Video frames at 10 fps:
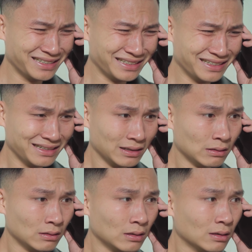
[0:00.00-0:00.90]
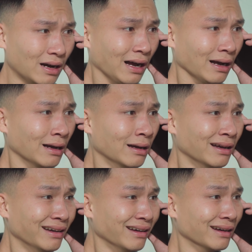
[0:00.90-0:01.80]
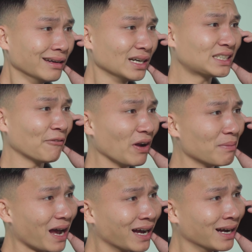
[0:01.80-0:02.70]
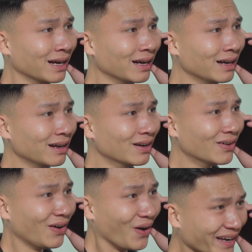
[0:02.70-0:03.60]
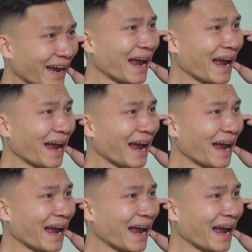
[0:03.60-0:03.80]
đi xem phim anh nhá à, đi xem phim á ok